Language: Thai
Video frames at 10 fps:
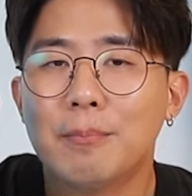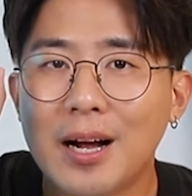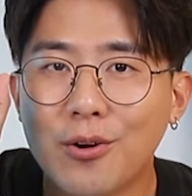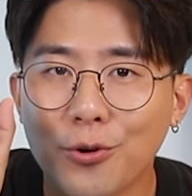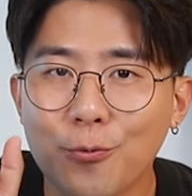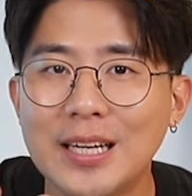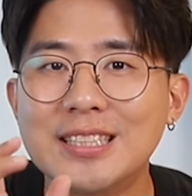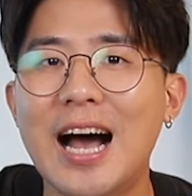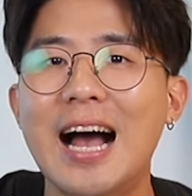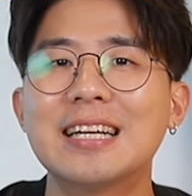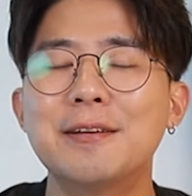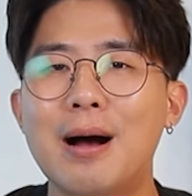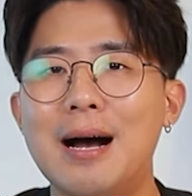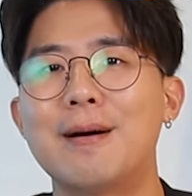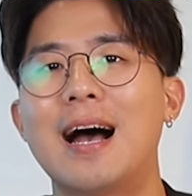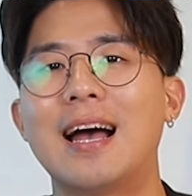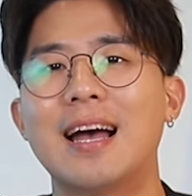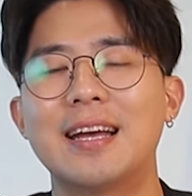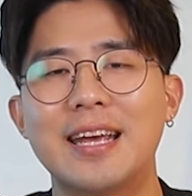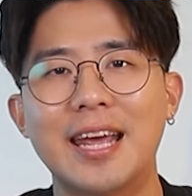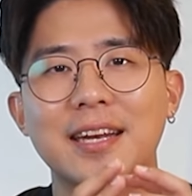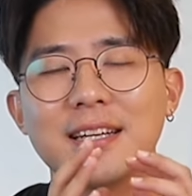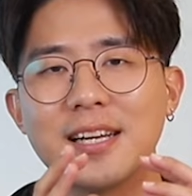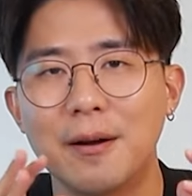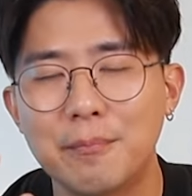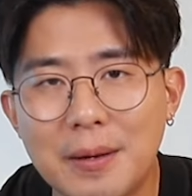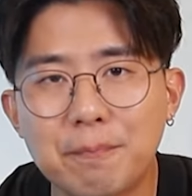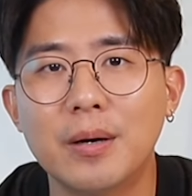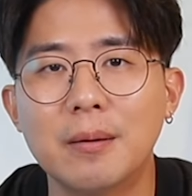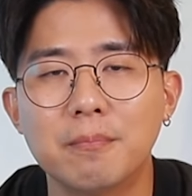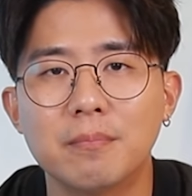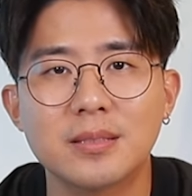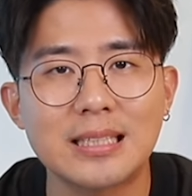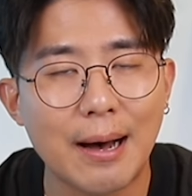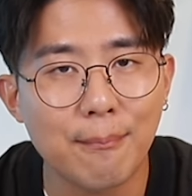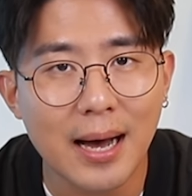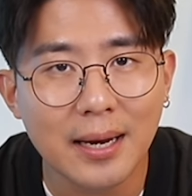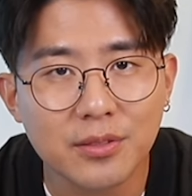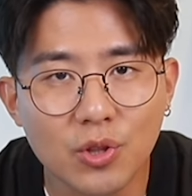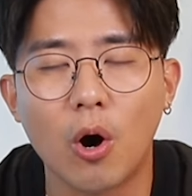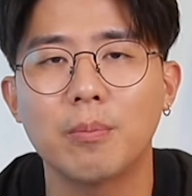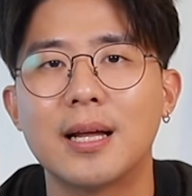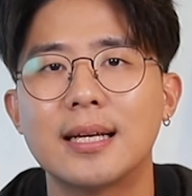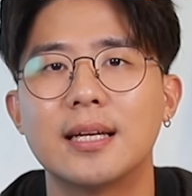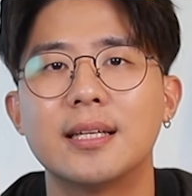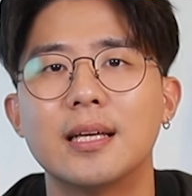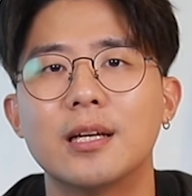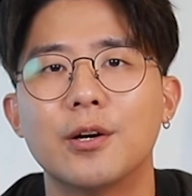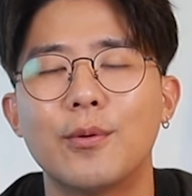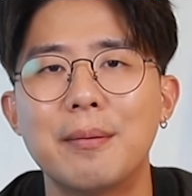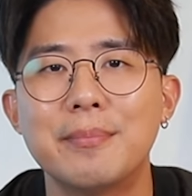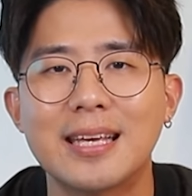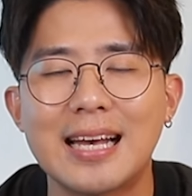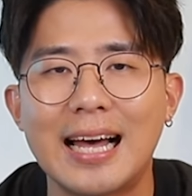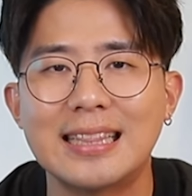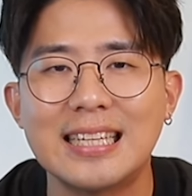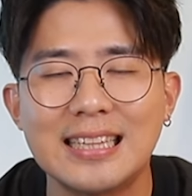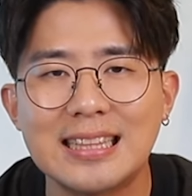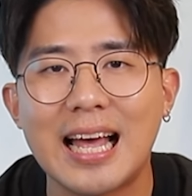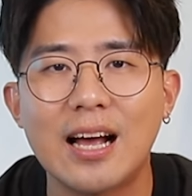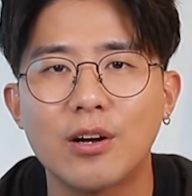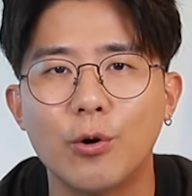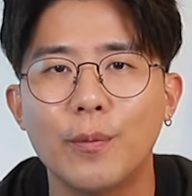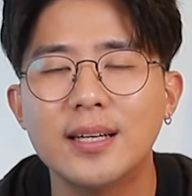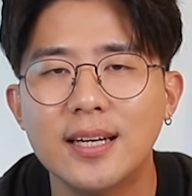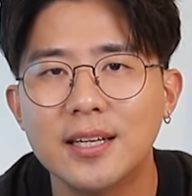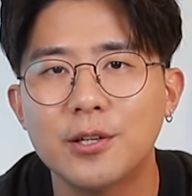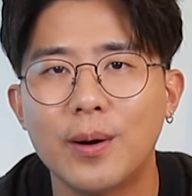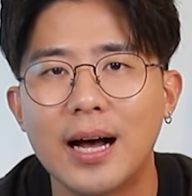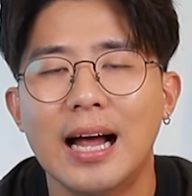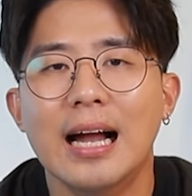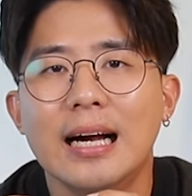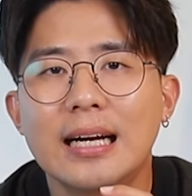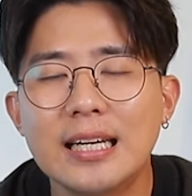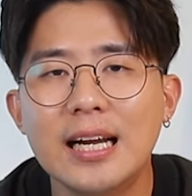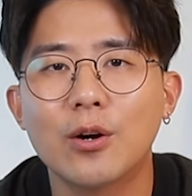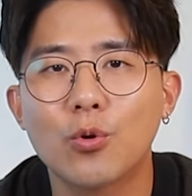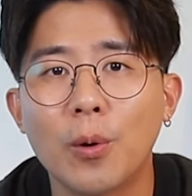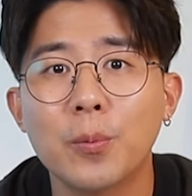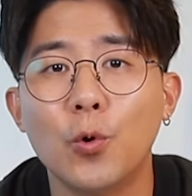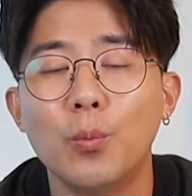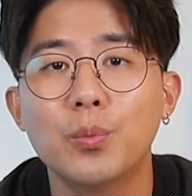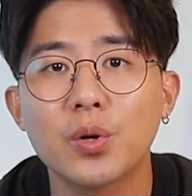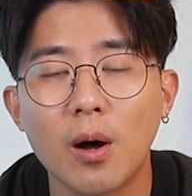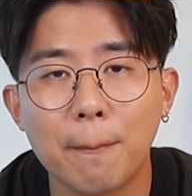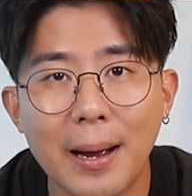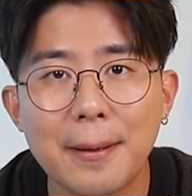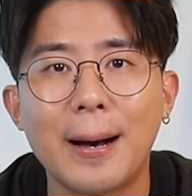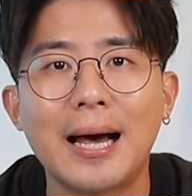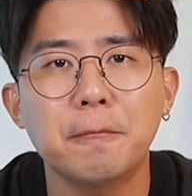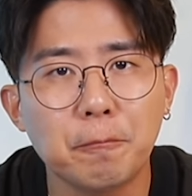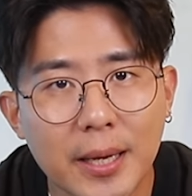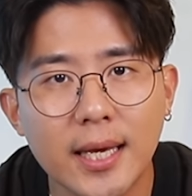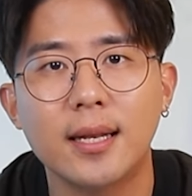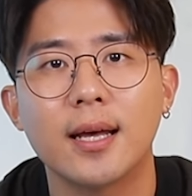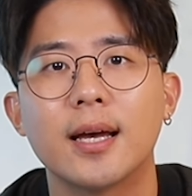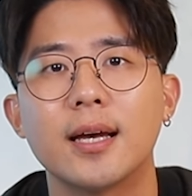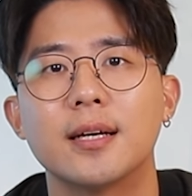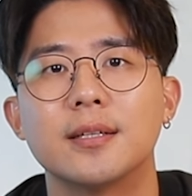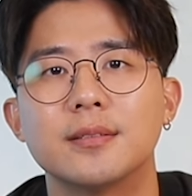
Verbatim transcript: ปรากฏว่าช่างที่บางพระฮะเห็นเครื่องบินปุ๊บสามารถตอบได้ทันทีเลยว่ามีการติดตั้งโกเวเนอร์หรือว่าเครื่องควบคุมรอบใบพัดผิดฮะ